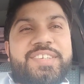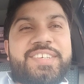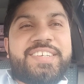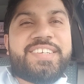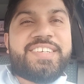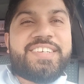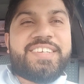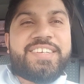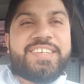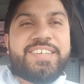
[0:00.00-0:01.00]

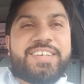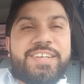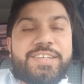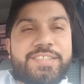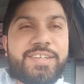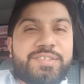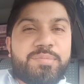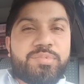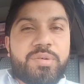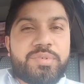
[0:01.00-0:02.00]
हैं अल्लाह ताला
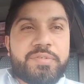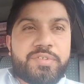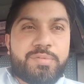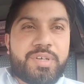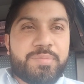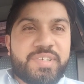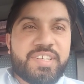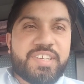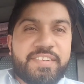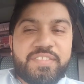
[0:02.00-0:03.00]
सबको अपनी जमान में
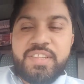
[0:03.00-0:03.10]
रखे